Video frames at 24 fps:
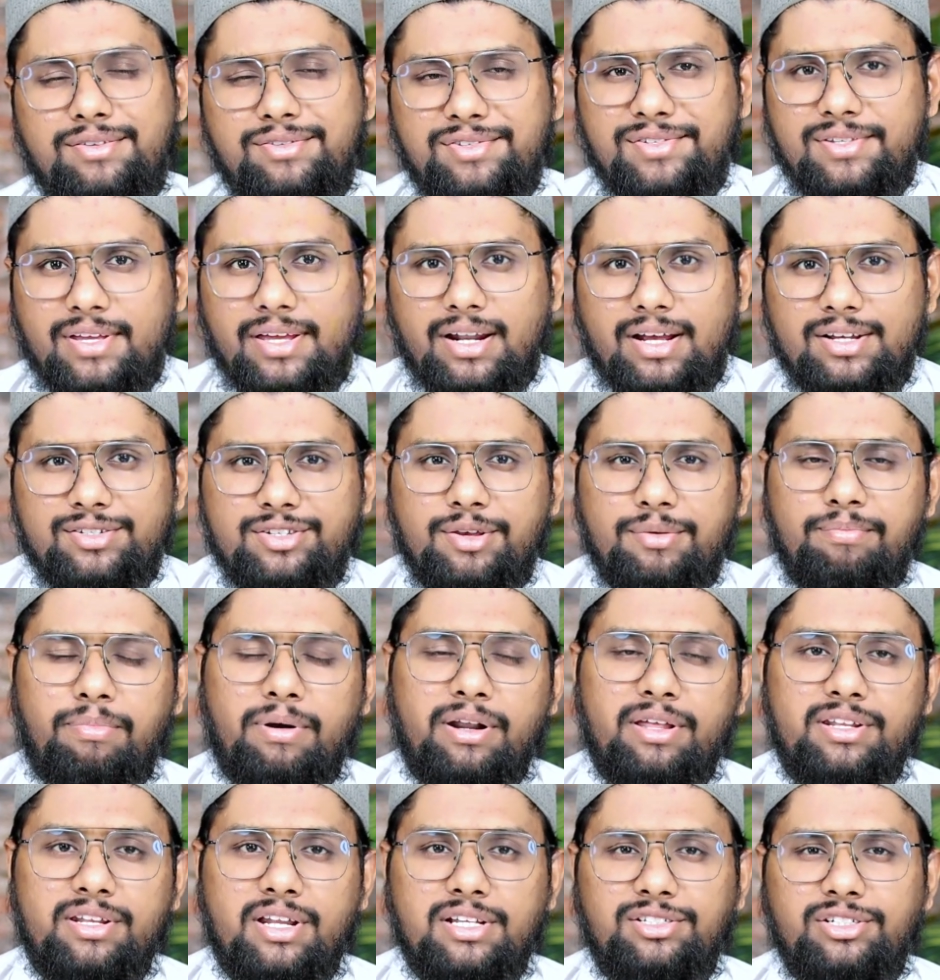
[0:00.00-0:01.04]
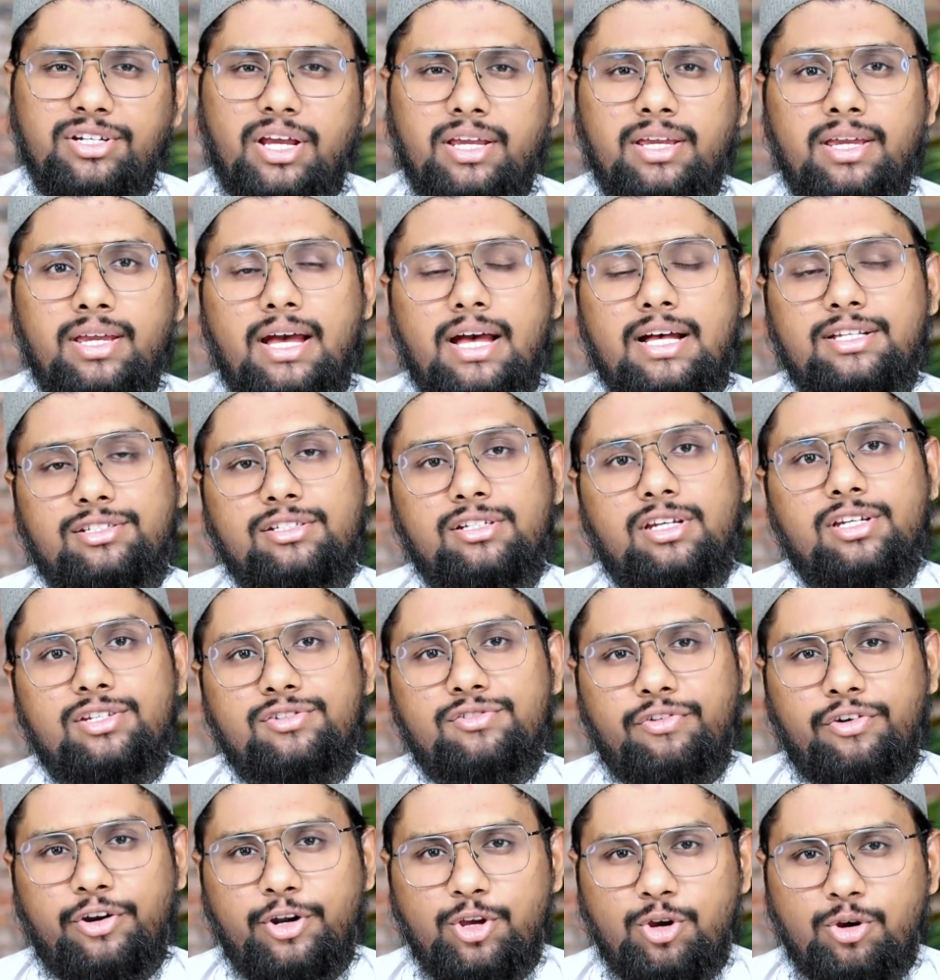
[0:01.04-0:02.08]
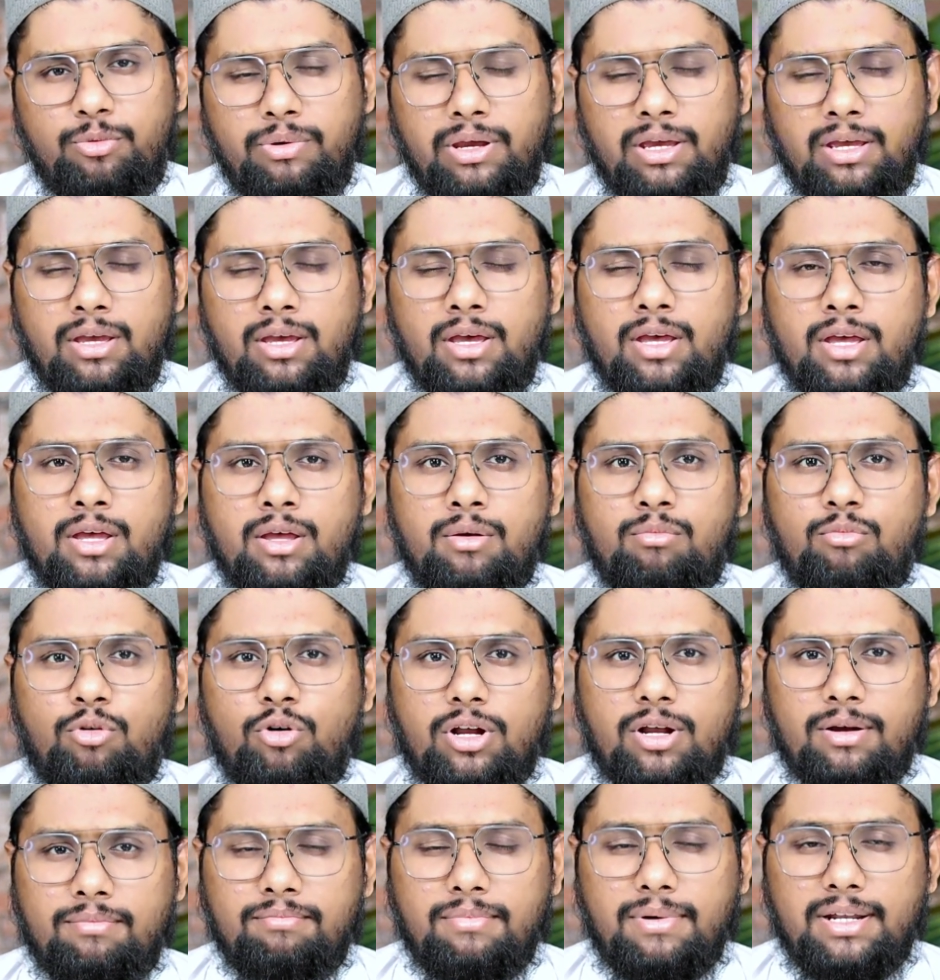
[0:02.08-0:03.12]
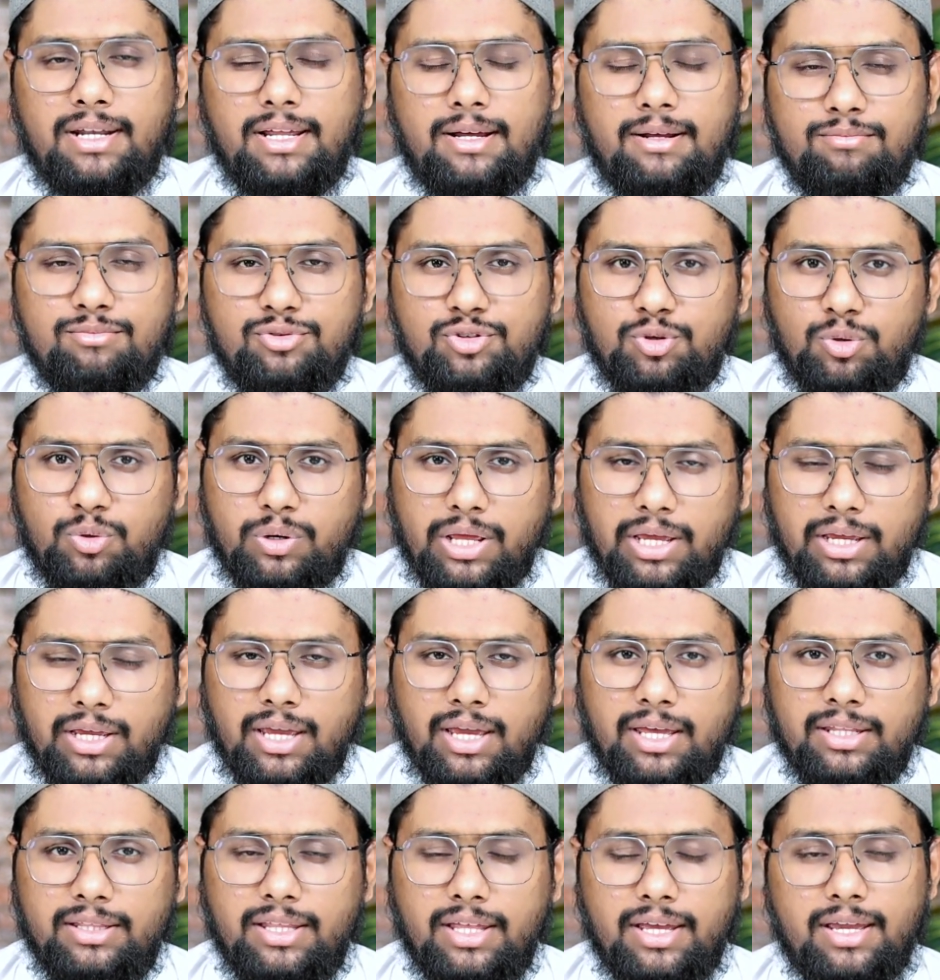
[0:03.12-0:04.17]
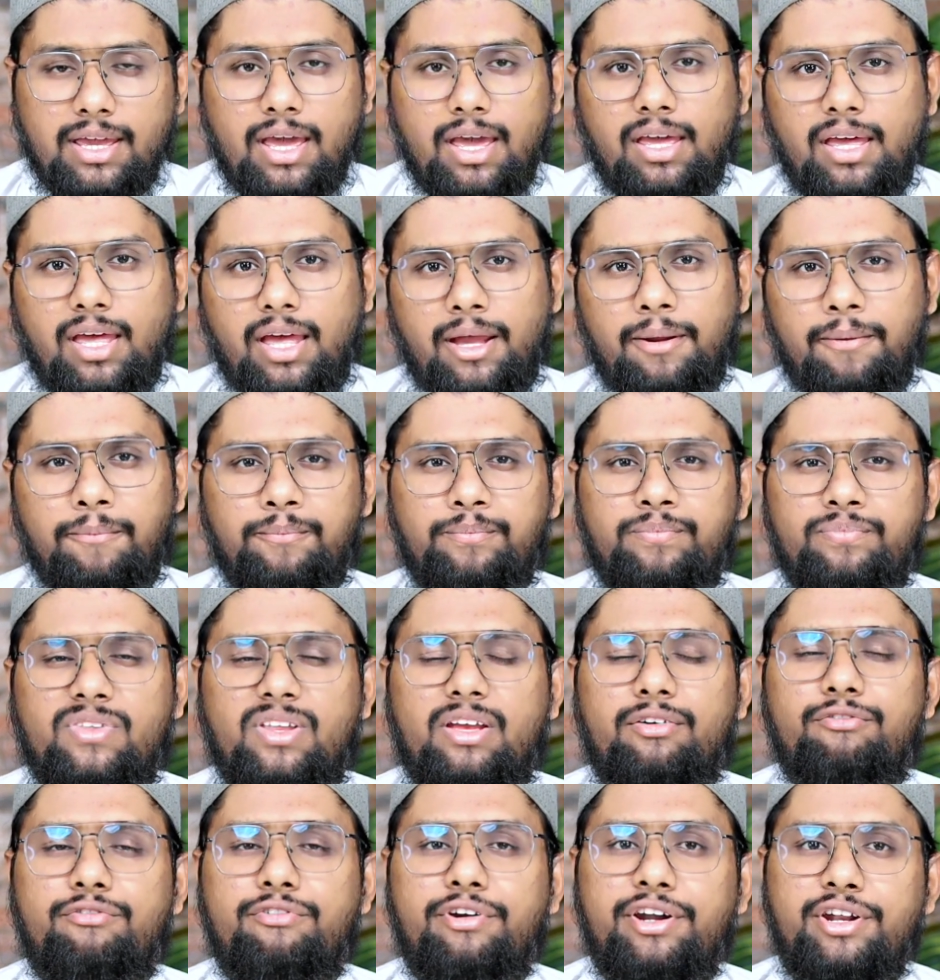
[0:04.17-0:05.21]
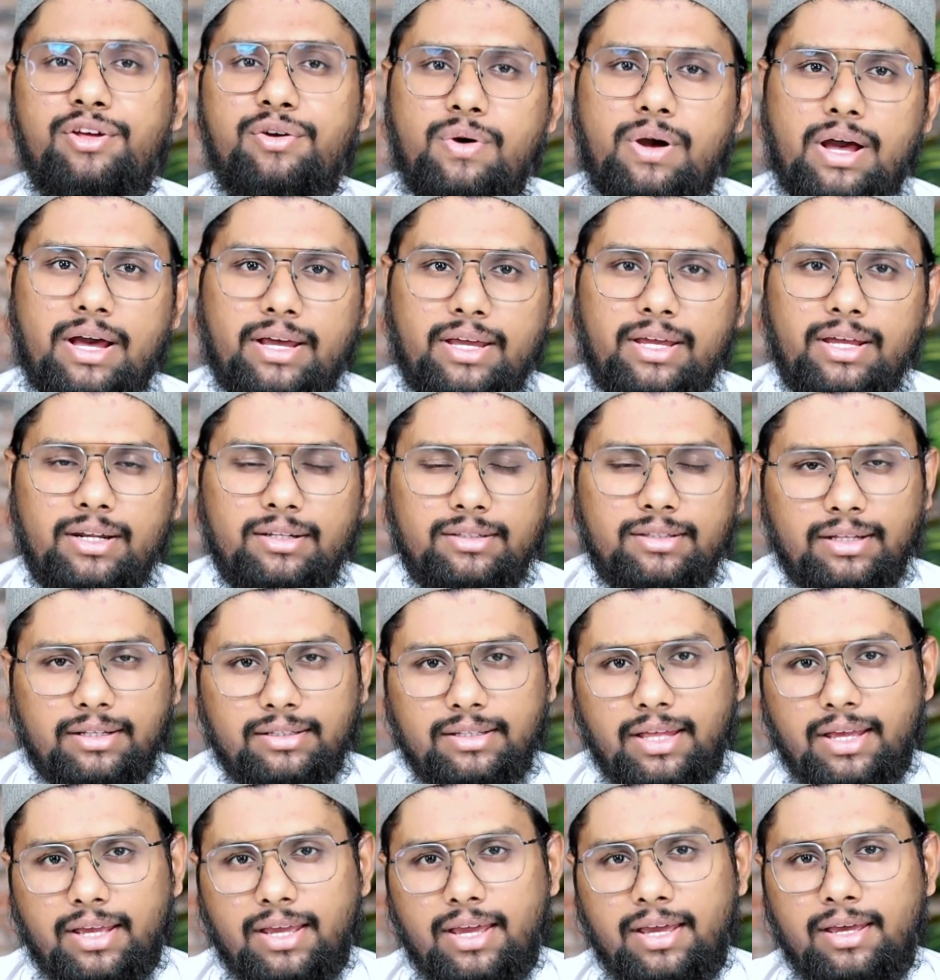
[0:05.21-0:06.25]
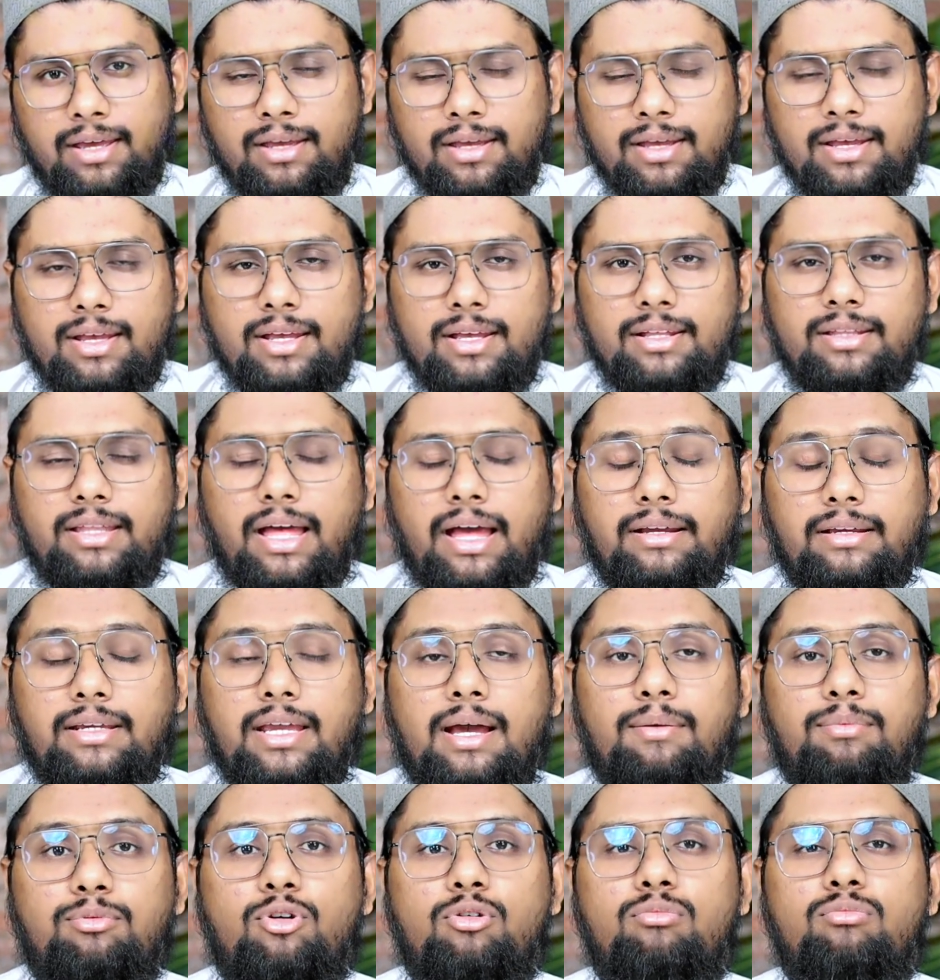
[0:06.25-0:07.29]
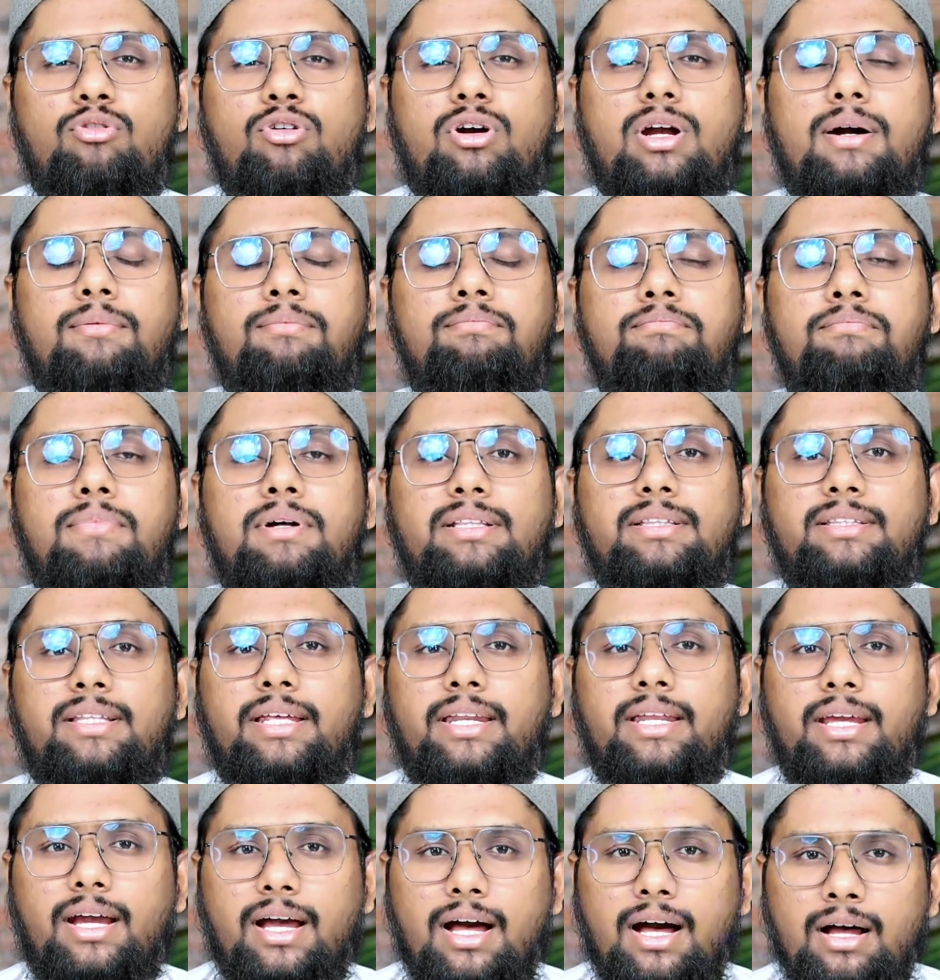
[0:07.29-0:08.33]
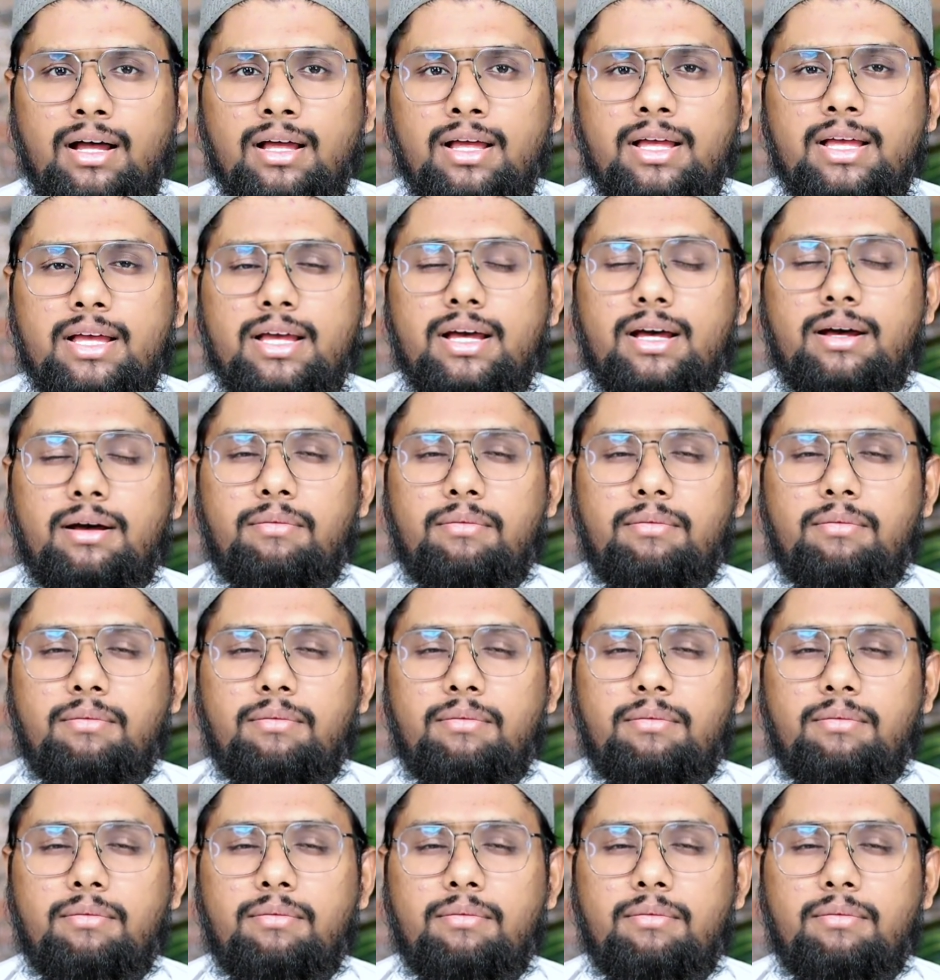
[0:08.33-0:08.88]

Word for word: किस तरह से पढ़ना चाहिए आज की इस वीडियो में मुकम्मल हम सुनेंगे देखेंगे वीडियो आखिर तक देखें ताकि आपको मुकम्मल तरीका